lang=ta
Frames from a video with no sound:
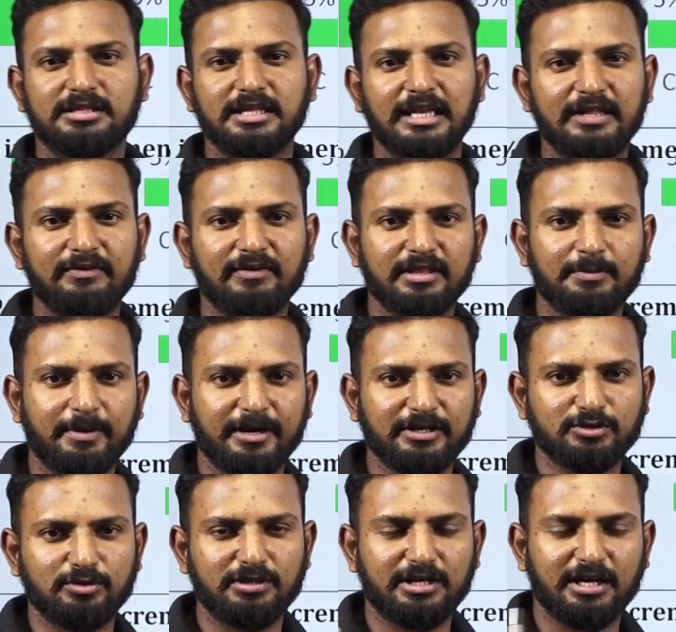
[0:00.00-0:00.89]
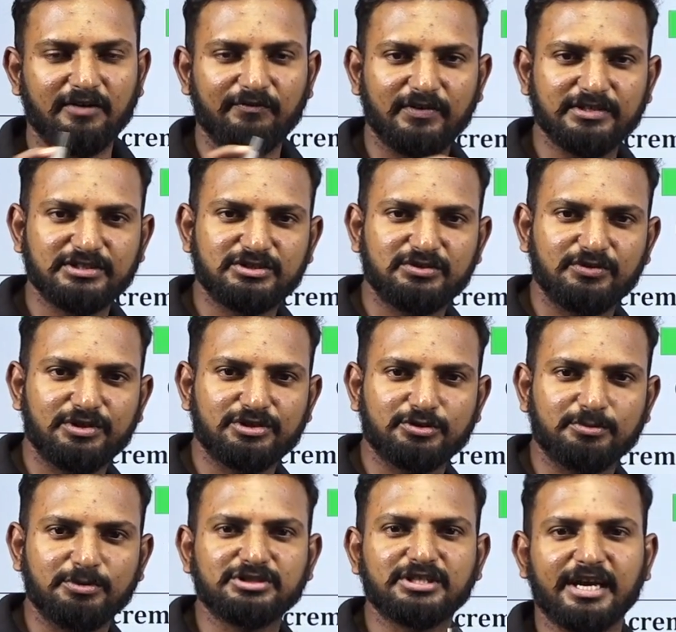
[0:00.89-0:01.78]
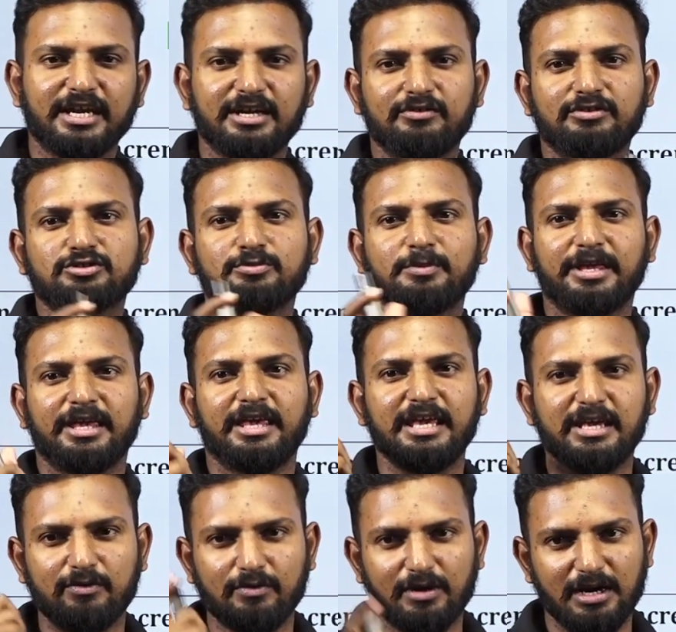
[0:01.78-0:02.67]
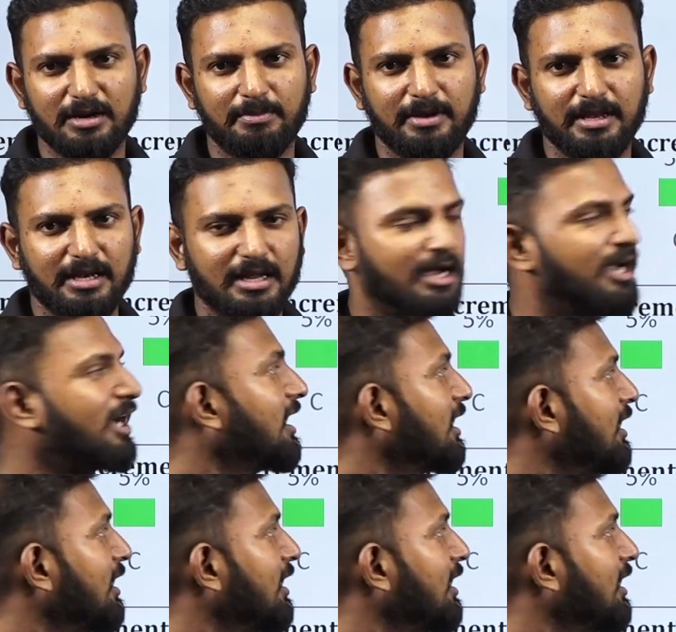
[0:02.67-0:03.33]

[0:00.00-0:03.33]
தெளிவாக அந்த பாயிண்ட் சொல்லிட்டாங்க ஃபர்ஸ்ட் வருஷமும் செகண்ட் வருஷமும் ஈக்குவல் அப்படின்னா